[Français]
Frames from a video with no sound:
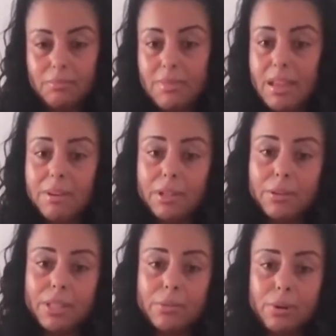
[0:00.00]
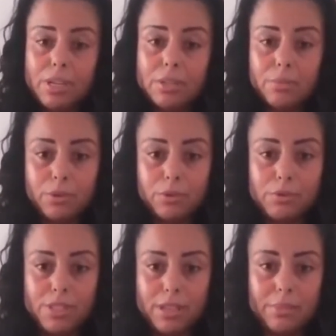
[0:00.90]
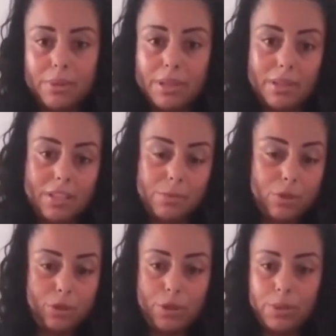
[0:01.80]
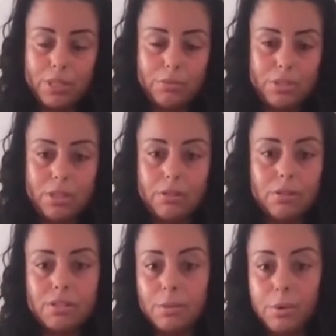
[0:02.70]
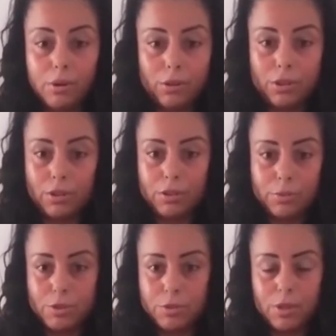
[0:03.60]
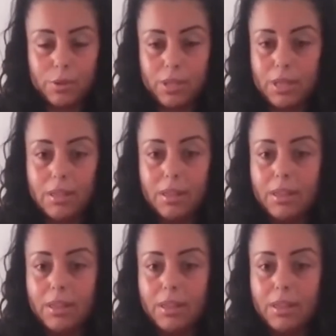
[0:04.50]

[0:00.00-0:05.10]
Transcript: Avec le découragement, tout ça, eh ben je me suis éloignée du Seigneur sans m'en rendre compte. Je me suis éloignée.